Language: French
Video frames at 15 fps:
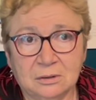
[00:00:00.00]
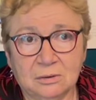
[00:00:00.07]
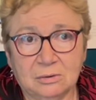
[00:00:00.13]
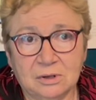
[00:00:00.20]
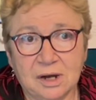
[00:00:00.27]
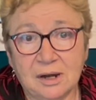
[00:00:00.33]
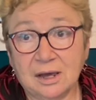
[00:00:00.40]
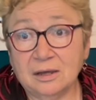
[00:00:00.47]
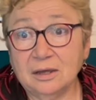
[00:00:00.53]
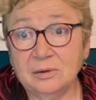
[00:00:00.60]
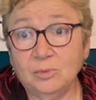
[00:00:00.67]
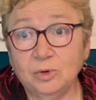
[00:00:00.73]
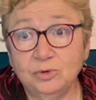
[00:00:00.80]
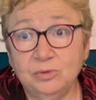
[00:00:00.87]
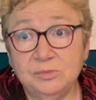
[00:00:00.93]
on a
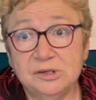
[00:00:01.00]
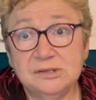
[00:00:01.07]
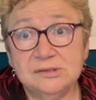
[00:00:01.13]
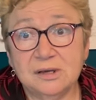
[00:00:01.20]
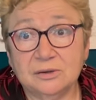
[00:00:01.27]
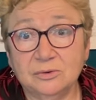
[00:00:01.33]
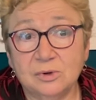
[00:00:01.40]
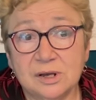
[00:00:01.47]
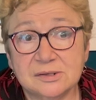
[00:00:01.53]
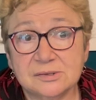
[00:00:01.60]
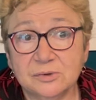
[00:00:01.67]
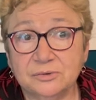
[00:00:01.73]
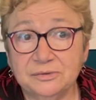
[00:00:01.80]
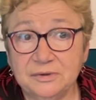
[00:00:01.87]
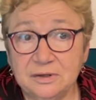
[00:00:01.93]
l'agrément du ministère de la
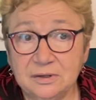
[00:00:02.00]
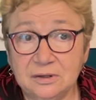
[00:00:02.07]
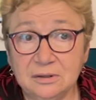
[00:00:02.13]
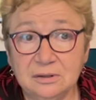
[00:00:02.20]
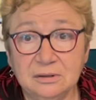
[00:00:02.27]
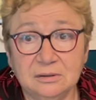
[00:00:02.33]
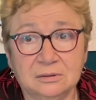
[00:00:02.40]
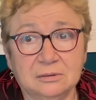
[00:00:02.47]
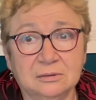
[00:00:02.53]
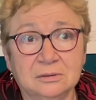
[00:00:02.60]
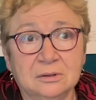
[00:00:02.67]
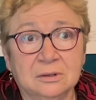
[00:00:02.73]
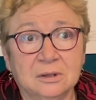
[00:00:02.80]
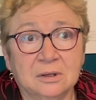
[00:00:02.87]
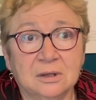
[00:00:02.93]
Santé. Euh,
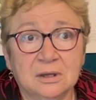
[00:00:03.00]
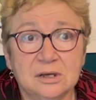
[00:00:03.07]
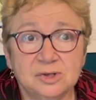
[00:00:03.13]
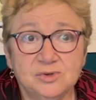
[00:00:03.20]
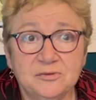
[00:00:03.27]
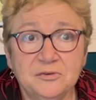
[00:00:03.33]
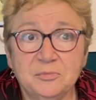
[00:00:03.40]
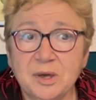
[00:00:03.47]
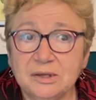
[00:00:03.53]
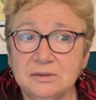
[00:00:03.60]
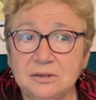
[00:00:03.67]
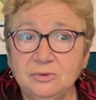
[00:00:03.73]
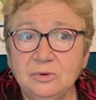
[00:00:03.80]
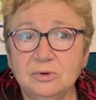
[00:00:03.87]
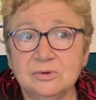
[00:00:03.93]
et je fais
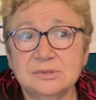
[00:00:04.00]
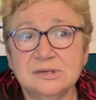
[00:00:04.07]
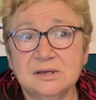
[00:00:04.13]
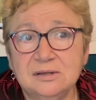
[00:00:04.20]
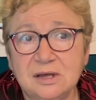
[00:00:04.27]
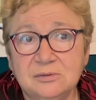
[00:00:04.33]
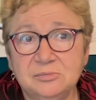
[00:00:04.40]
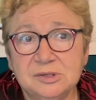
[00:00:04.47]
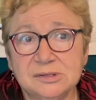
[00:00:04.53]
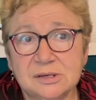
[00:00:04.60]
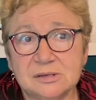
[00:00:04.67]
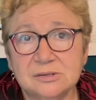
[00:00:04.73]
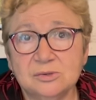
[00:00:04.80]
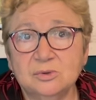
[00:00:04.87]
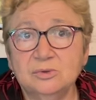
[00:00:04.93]
partie du conseil
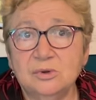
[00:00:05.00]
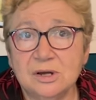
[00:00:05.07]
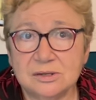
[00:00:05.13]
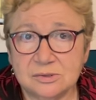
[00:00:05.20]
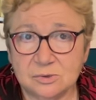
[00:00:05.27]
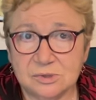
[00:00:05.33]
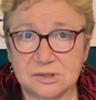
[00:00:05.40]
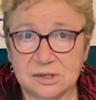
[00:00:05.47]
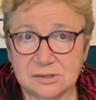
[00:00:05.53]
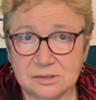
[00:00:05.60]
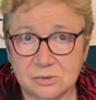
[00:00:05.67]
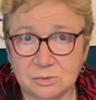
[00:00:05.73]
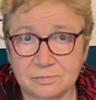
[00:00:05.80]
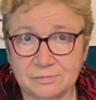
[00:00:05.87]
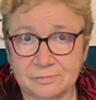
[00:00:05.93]
d'administration de
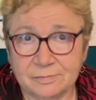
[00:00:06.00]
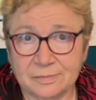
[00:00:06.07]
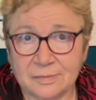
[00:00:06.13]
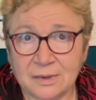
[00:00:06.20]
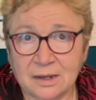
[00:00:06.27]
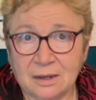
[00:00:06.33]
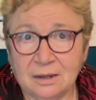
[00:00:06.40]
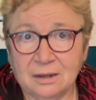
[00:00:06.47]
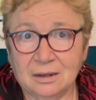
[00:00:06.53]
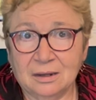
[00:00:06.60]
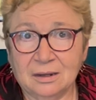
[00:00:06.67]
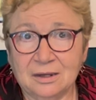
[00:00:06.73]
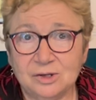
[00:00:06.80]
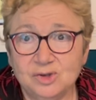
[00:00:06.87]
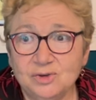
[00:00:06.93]
l'association.
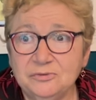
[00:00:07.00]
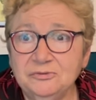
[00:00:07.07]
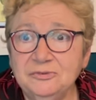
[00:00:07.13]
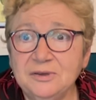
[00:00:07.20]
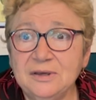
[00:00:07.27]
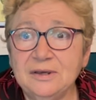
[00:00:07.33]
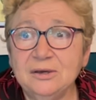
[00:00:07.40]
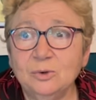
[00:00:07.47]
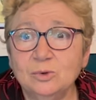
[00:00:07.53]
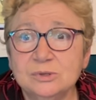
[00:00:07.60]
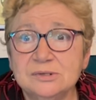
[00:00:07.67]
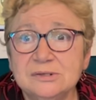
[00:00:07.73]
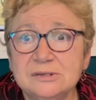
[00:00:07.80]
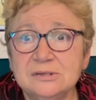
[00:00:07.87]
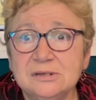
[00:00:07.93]
Et je fais
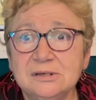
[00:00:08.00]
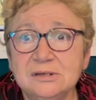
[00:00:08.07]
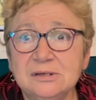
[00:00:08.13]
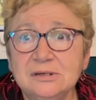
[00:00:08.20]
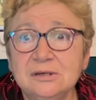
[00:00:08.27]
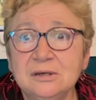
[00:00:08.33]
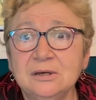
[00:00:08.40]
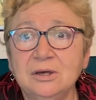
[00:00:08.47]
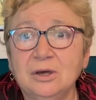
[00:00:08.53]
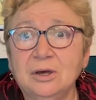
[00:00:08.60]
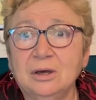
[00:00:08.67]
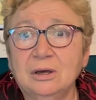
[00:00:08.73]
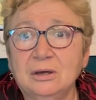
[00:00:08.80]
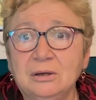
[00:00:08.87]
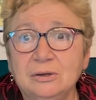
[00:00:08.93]
aussi,
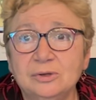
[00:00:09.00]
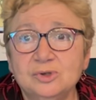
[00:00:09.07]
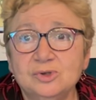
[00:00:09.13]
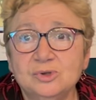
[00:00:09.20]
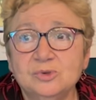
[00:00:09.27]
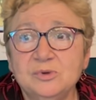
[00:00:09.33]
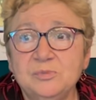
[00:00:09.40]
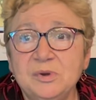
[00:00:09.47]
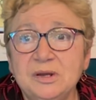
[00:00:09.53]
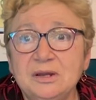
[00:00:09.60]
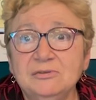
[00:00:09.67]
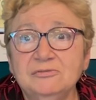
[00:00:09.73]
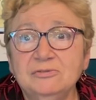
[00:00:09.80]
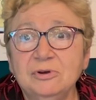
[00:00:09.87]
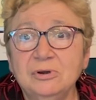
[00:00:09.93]
euh, je suis
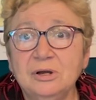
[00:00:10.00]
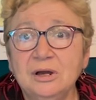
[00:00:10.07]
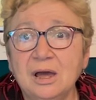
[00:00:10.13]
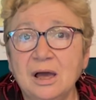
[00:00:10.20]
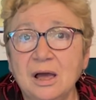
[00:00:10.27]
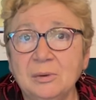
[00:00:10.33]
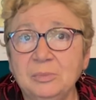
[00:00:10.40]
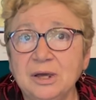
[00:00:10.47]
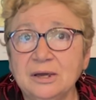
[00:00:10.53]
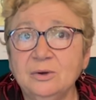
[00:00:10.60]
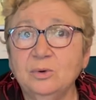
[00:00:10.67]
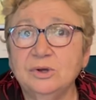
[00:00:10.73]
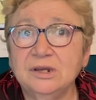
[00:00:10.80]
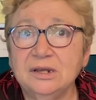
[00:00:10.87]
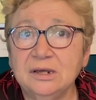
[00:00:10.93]
bénévole là à
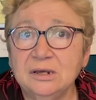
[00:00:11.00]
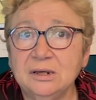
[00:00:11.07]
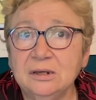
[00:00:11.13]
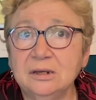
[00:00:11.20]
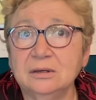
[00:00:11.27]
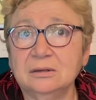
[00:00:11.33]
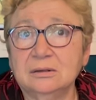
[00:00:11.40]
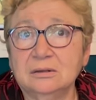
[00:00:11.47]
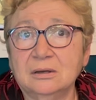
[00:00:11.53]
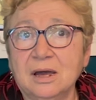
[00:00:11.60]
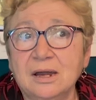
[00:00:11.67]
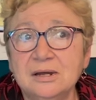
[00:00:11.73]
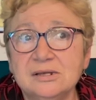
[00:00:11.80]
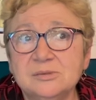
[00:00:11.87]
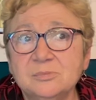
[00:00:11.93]
Bergognier, euh,
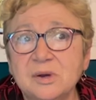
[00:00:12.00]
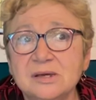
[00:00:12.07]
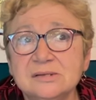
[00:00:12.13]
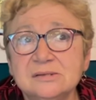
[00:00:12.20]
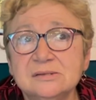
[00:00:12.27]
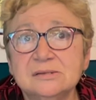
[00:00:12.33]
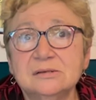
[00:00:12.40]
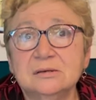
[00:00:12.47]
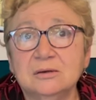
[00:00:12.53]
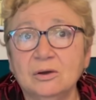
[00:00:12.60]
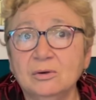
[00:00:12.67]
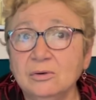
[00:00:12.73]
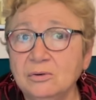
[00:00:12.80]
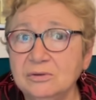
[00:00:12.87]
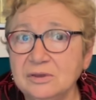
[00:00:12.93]
à l'espace
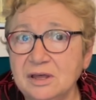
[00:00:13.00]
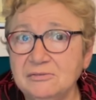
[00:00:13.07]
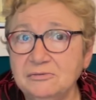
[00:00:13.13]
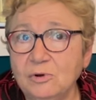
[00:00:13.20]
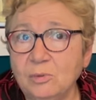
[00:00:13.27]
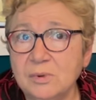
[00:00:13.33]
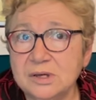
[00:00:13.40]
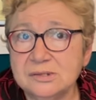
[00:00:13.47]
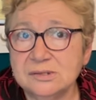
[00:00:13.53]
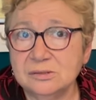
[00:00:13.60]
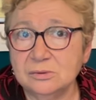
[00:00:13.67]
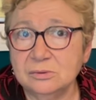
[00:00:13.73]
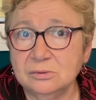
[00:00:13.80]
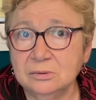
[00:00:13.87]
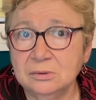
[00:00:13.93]
rencontre
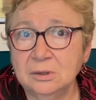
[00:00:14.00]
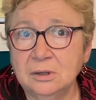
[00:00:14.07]
information,